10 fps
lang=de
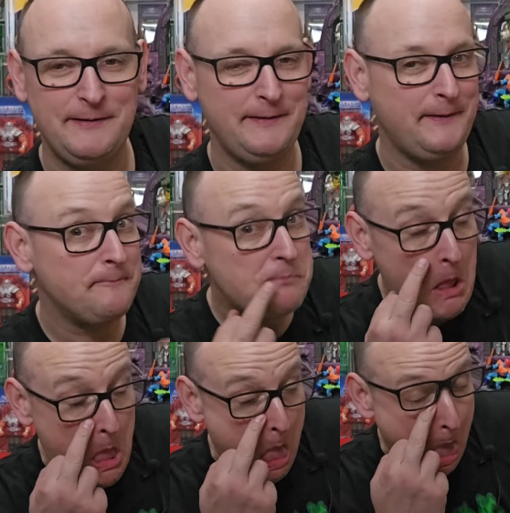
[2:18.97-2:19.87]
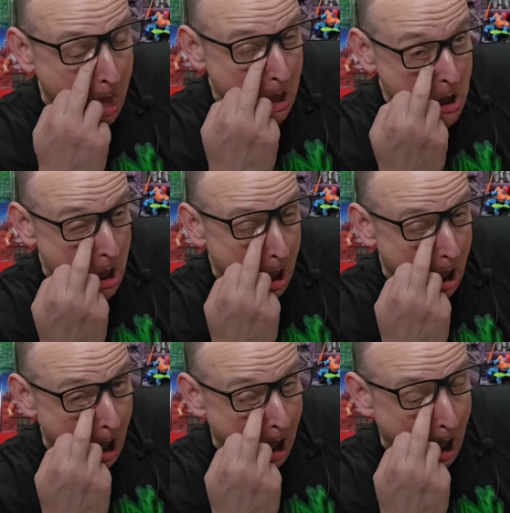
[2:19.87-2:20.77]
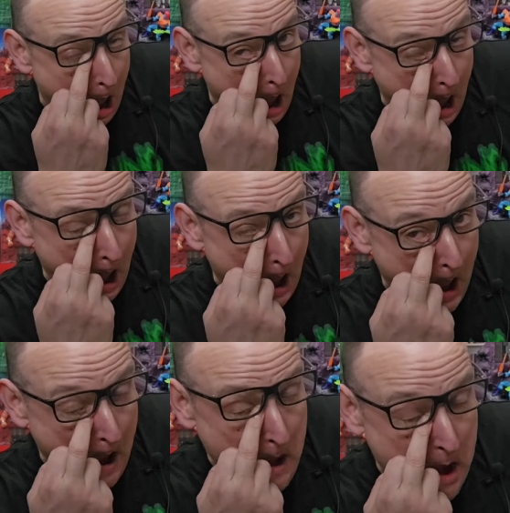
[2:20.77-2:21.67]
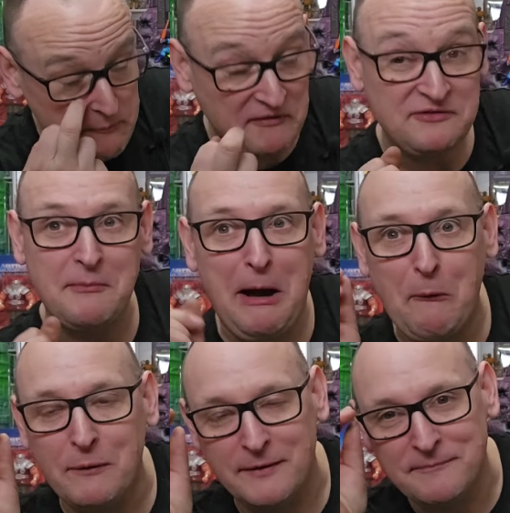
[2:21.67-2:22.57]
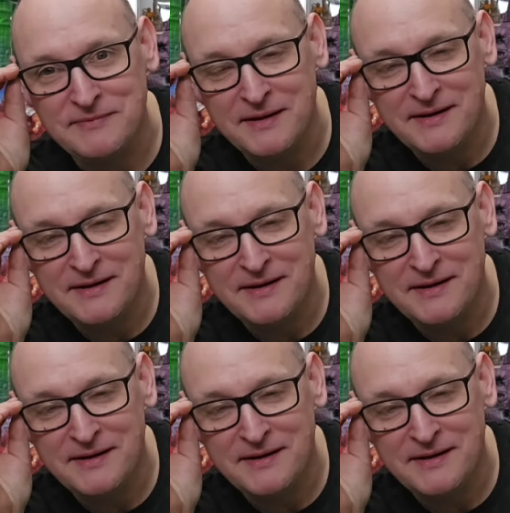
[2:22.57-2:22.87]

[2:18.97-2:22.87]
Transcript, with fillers: Ähm, hab ah, was im Auge.